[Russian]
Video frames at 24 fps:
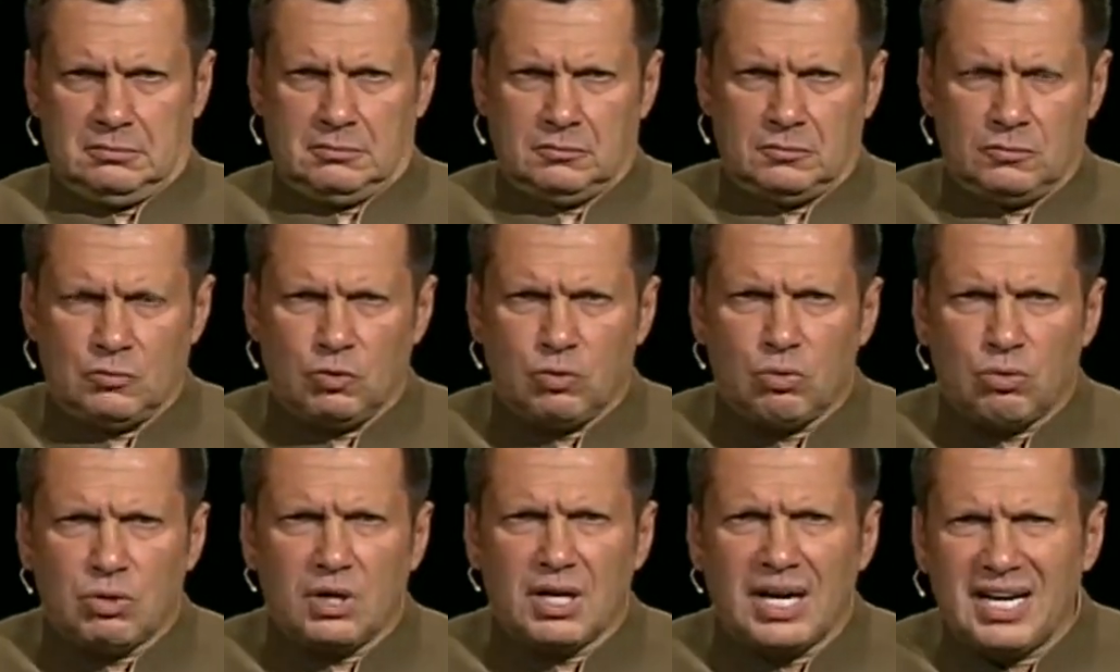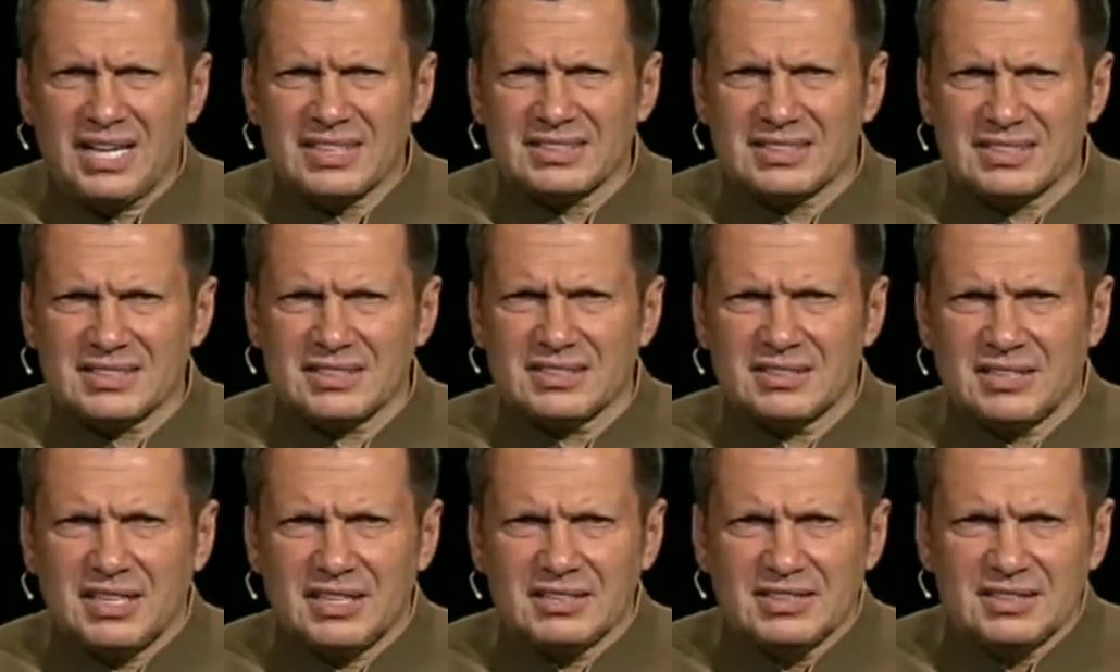Луганск,
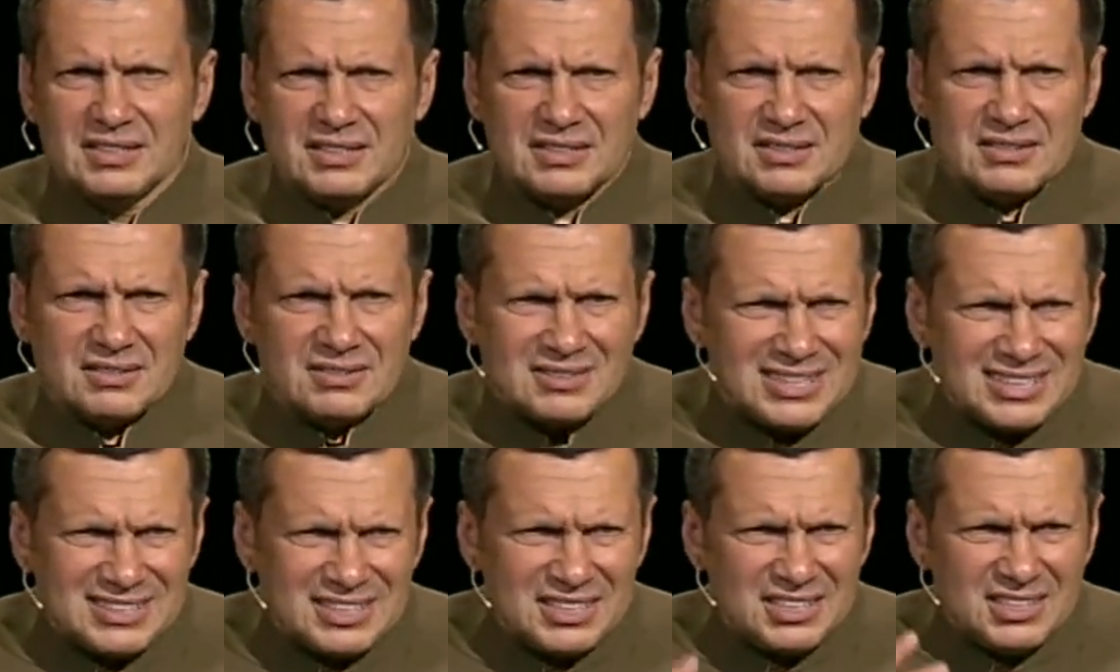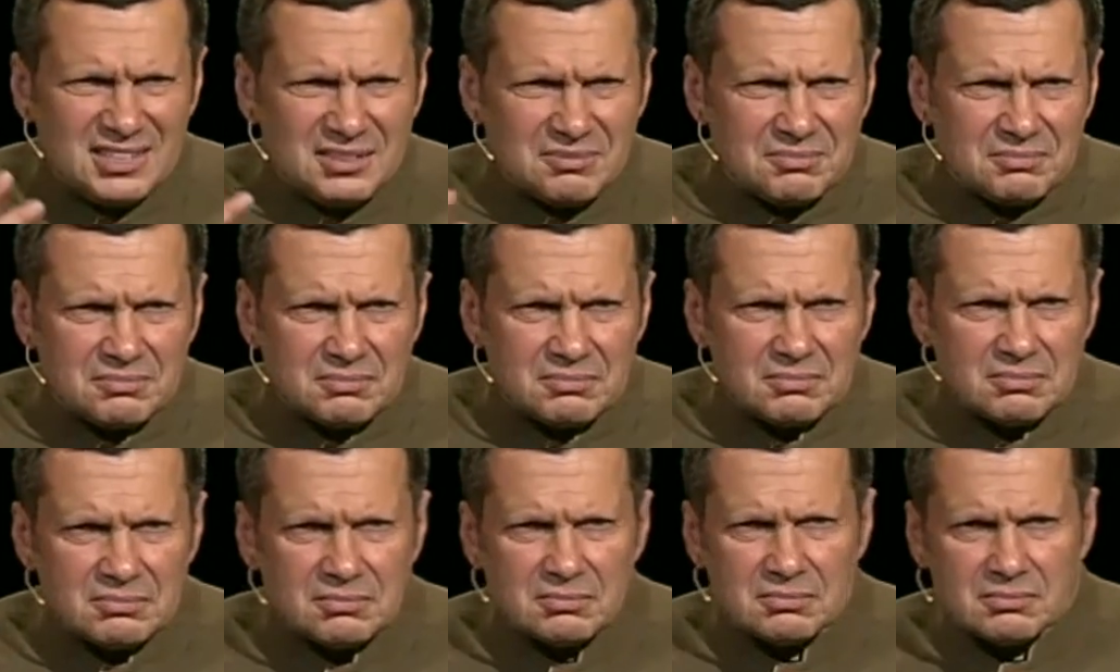Донецк? Зачем?
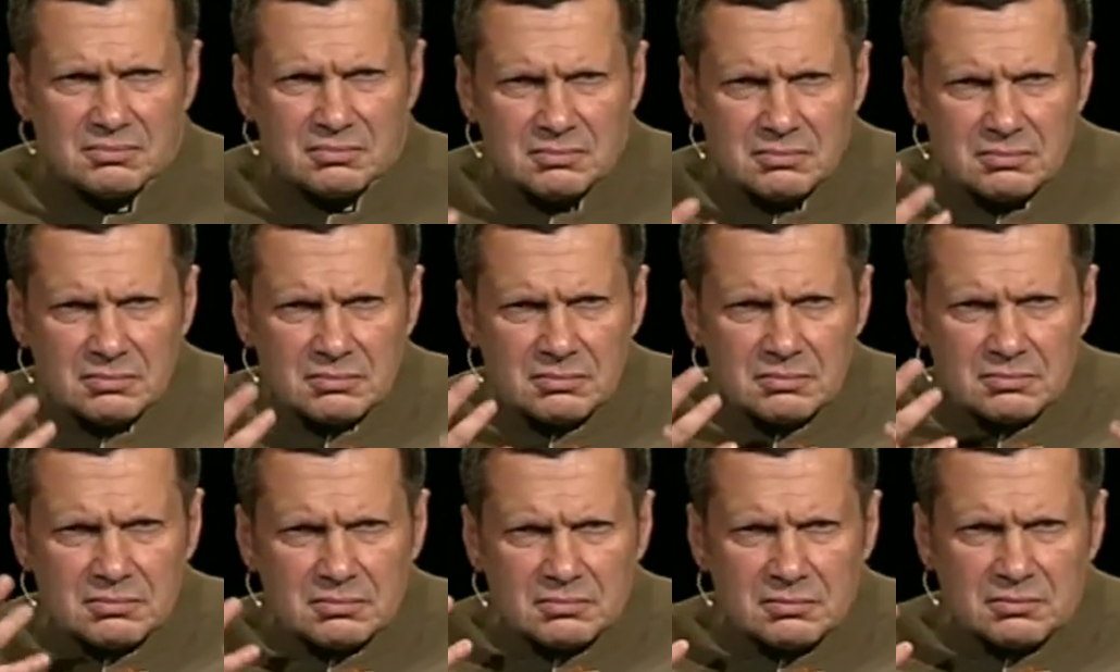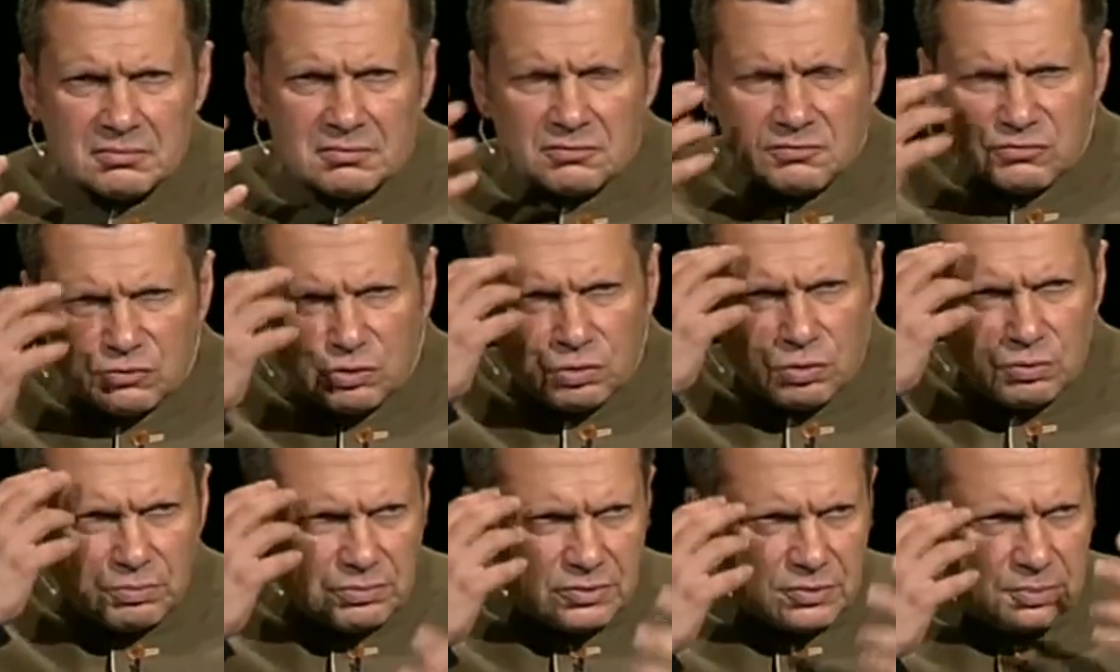В
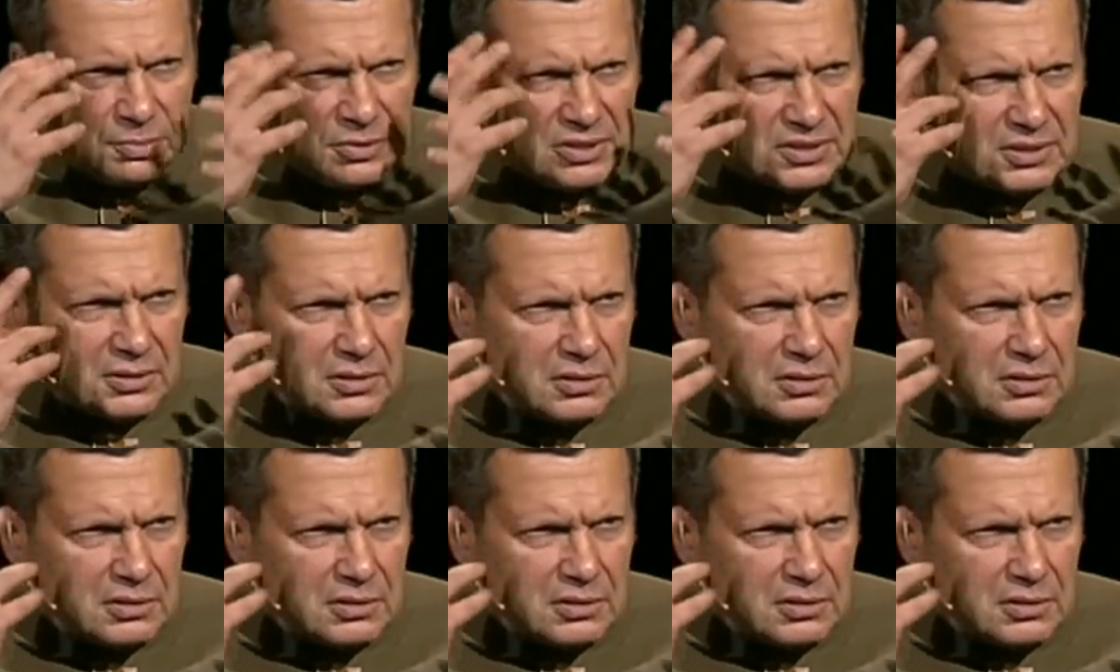чем смысл?